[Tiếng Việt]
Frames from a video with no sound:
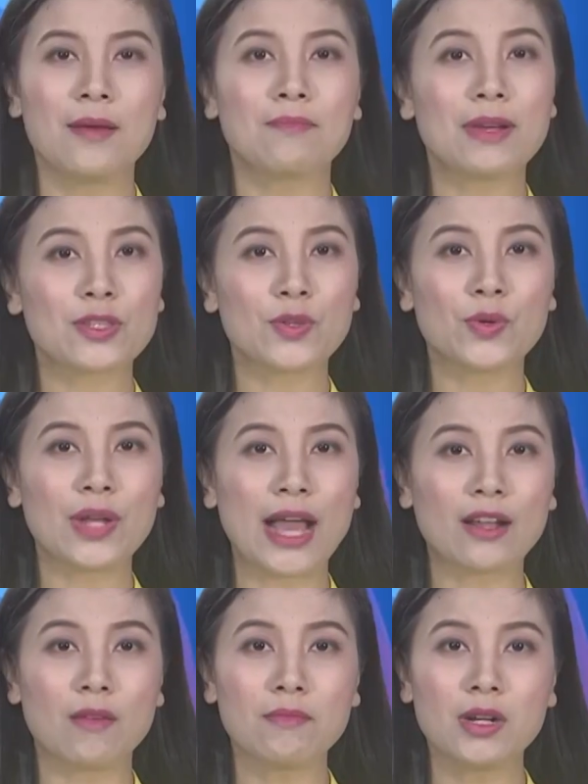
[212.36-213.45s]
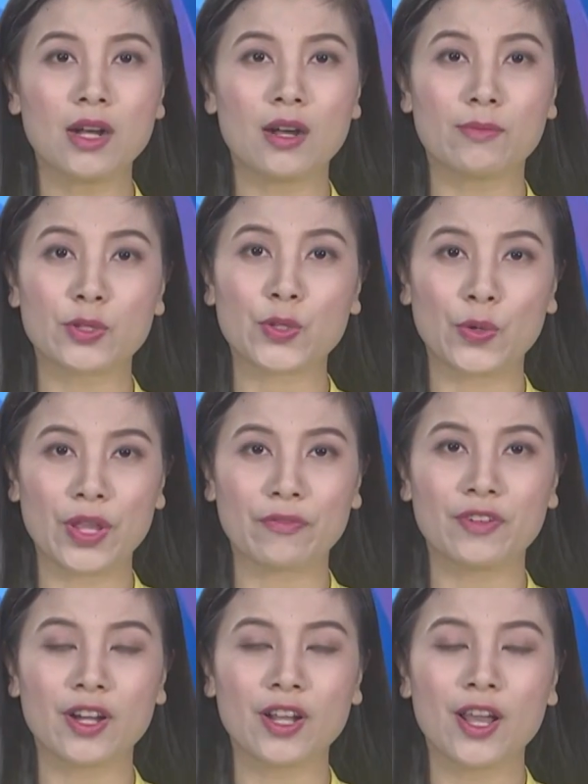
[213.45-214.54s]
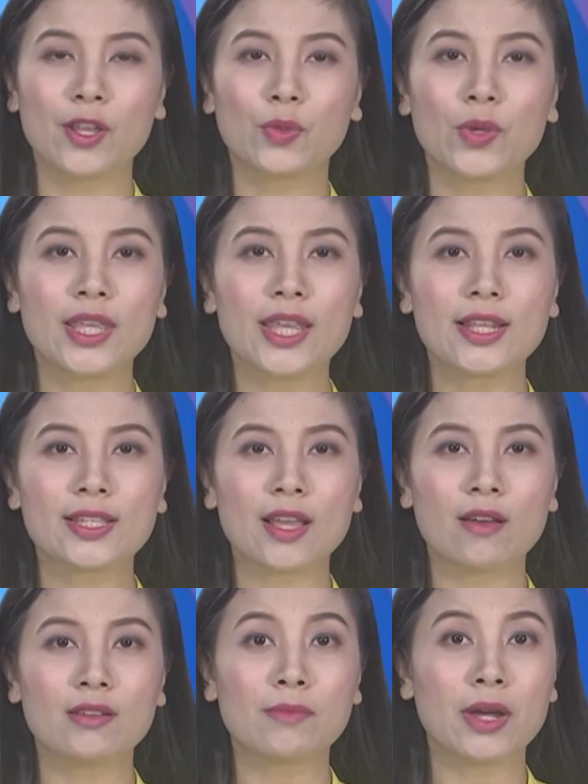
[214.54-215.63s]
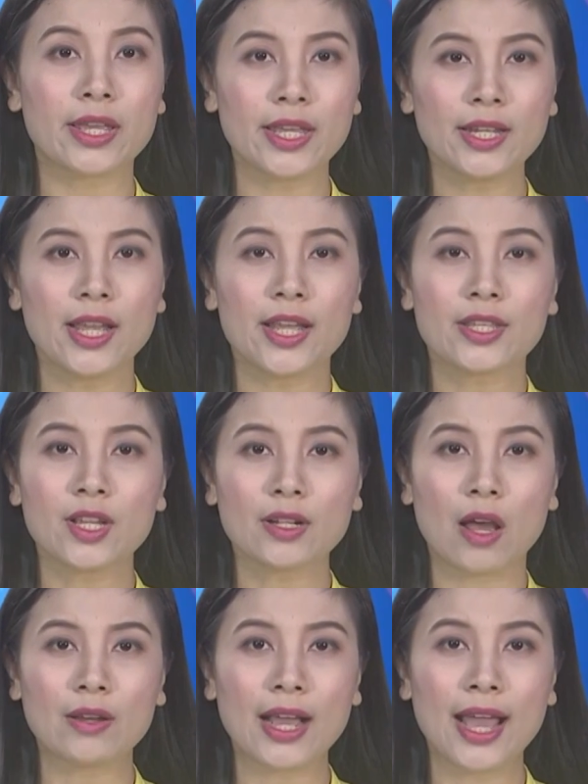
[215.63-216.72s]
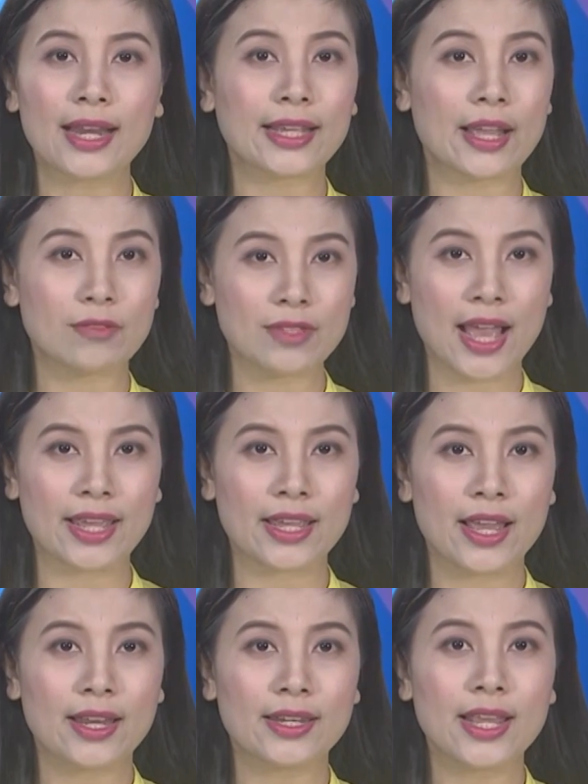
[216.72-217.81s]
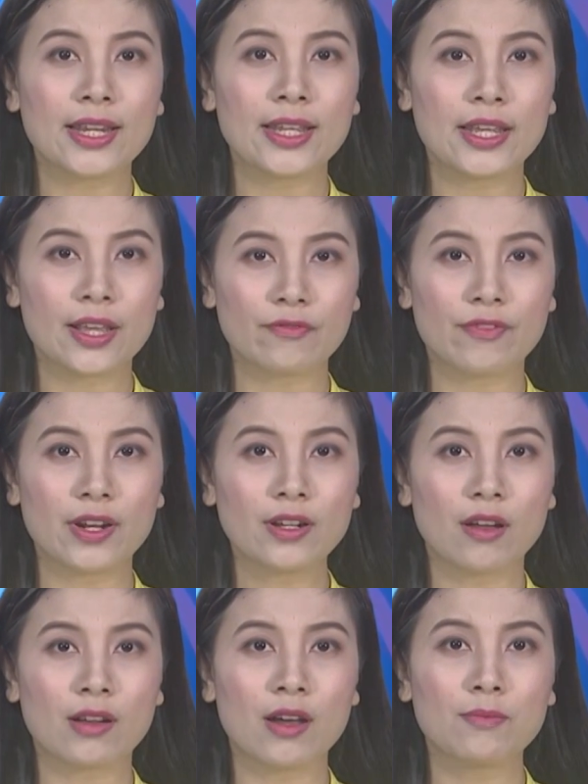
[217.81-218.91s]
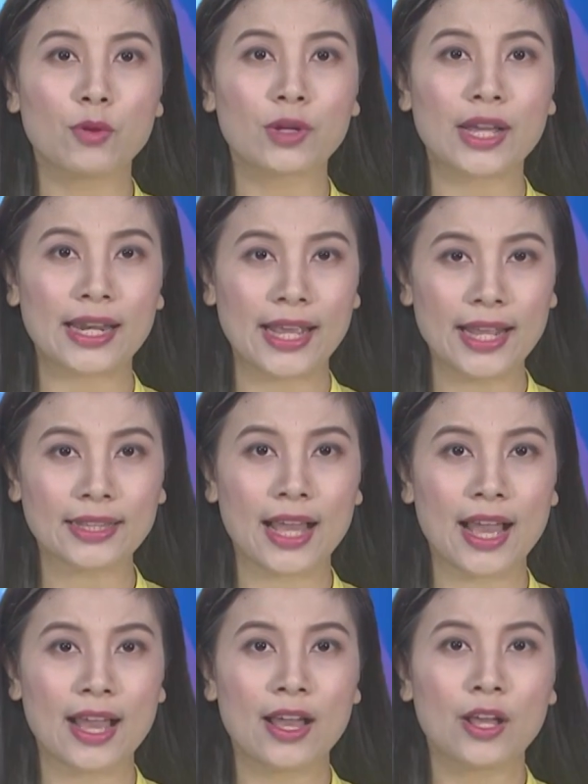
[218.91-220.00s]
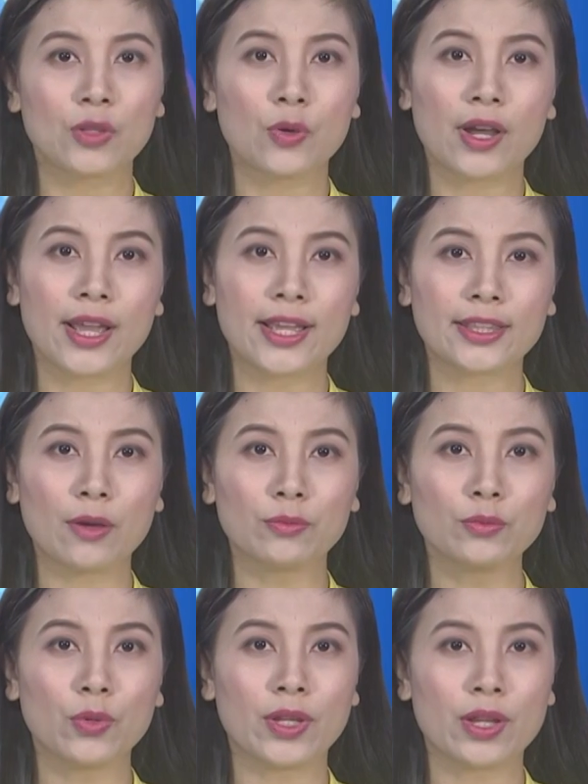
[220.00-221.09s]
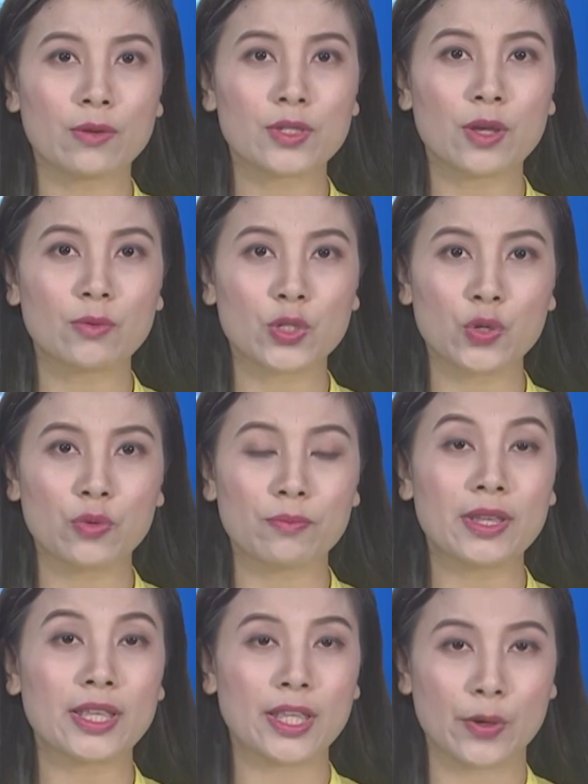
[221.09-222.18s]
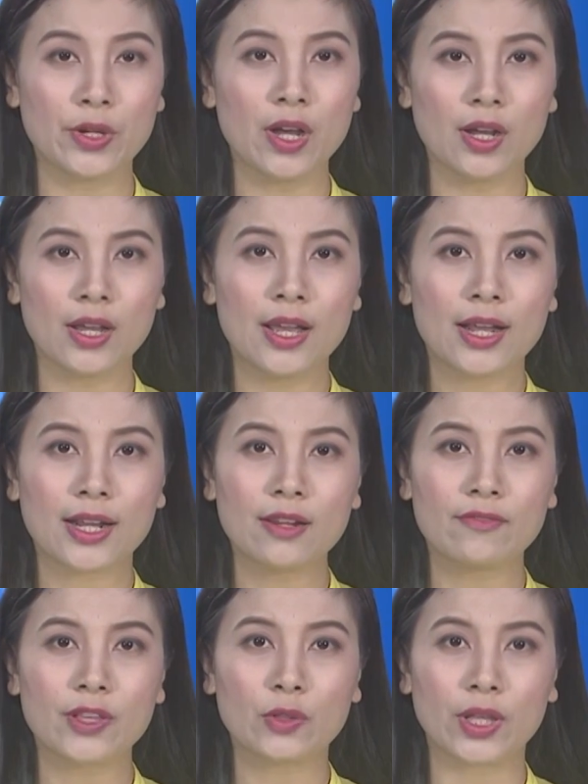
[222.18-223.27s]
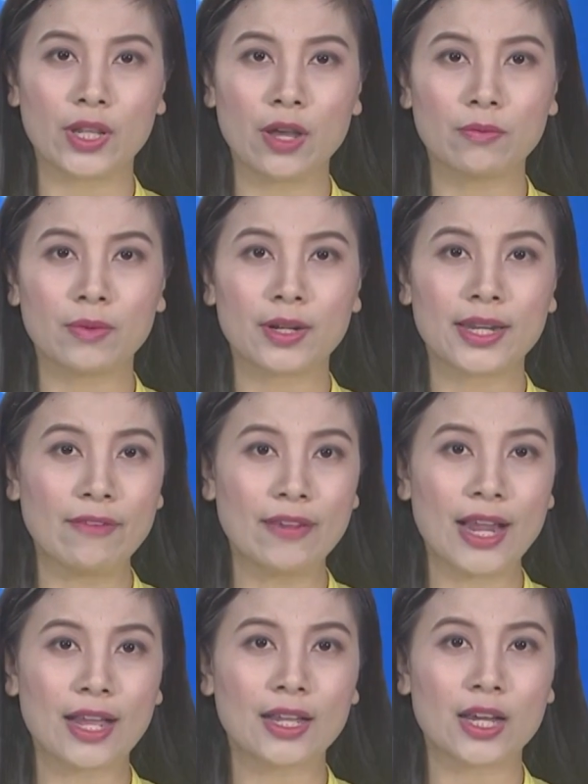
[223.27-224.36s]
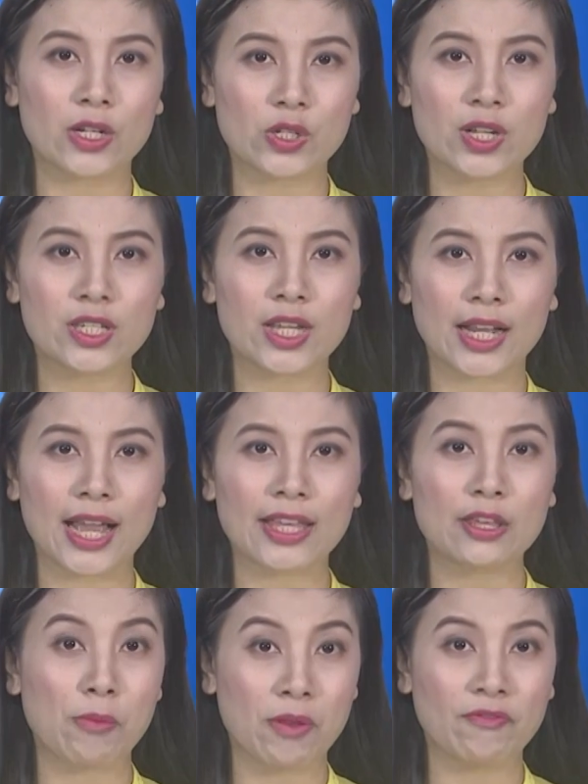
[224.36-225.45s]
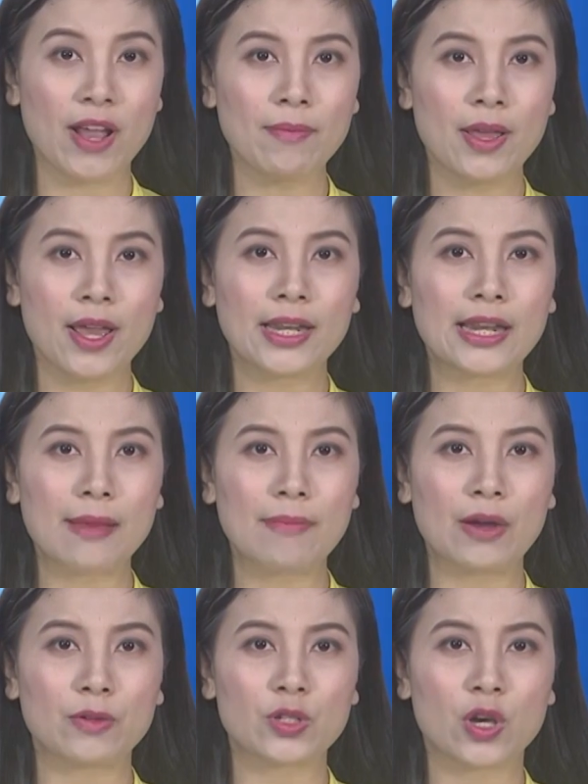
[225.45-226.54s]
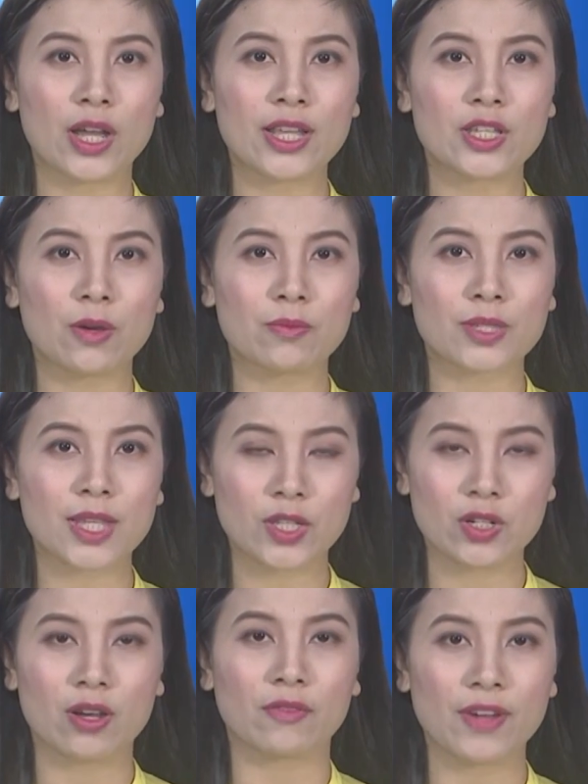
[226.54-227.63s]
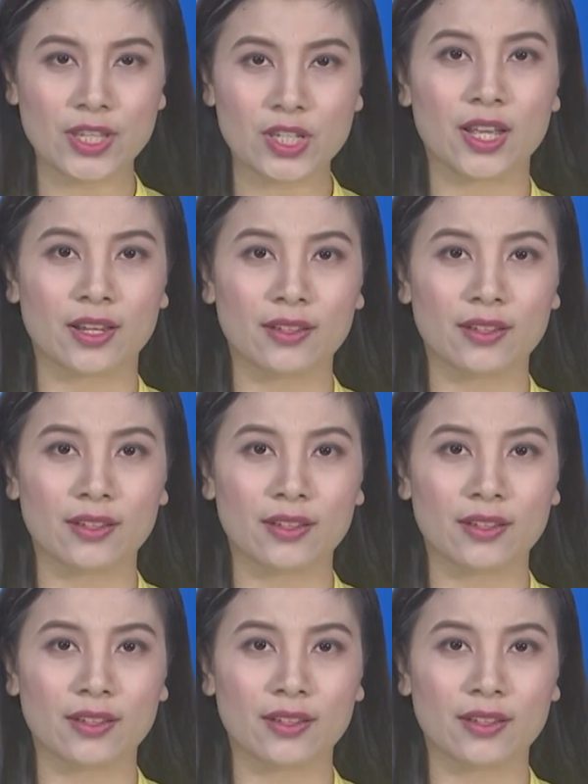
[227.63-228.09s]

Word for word: Mặc dù đã có mưa ở một số địa phương, Tuy nhiên do lượng mưa ít, trước đó nắng hạn kéo dài nên hiện vẫn còn hơn 1.000 hecta thuộc hệ thống thủy nông sông Chu bị thiếu nước. Các đơn vị thủy nông đã và đang khẩn trương triển khai nhiều biện pháp để đảm bảo cho cây trồng sinh trưởng phát triển.